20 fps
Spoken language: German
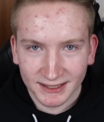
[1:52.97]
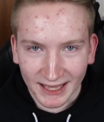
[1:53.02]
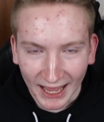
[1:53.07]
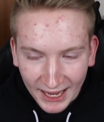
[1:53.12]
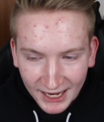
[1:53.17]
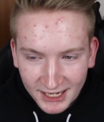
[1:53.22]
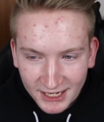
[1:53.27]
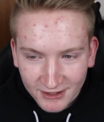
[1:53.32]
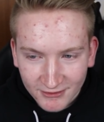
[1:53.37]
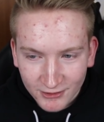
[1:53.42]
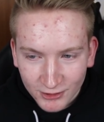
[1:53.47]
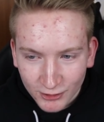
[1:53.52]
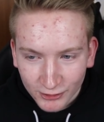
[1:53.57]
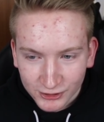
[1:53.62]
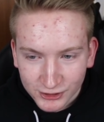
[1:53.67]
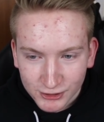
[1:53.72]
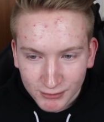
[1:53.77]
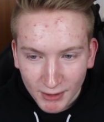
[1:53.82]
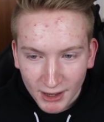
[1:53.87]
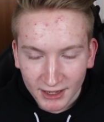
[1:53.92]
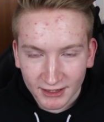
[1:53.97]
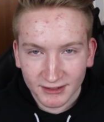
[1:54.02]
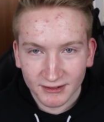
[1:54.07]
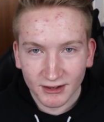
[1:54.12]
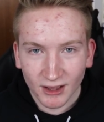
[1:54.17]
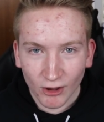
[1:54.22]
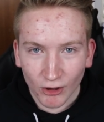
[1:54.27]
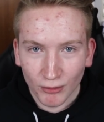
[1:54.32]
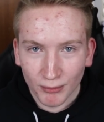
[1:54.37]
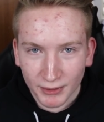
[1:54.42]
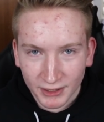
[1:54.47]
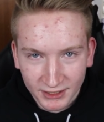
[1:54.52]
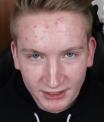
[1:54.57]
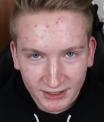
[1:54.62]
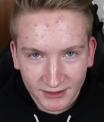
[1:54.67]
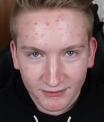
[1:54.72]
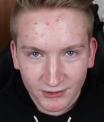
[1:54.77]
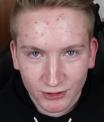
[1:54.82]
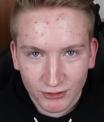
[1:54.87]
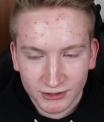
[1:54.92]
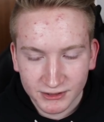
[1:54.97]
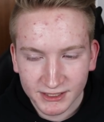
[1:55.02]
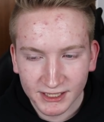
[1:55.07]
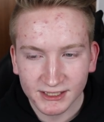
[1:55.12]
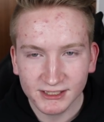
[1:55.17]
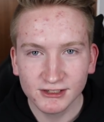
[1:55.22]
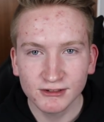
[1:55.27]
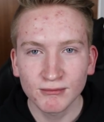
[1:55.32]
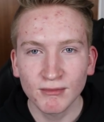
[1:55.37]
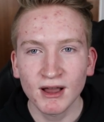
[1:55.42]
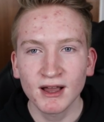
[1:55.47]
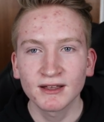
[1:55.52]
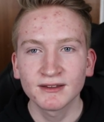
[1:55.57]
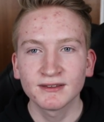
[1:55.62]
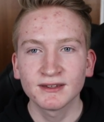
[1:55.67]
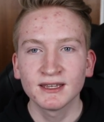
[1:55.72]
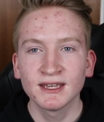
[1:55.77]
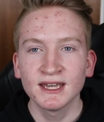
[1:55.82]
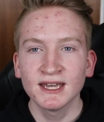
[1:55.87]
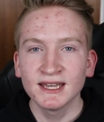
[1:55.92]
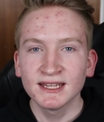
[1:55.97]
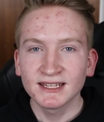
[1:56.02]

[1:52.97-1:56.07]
geile Videos zu machen, auch mehrere Videos jetzt zu machen.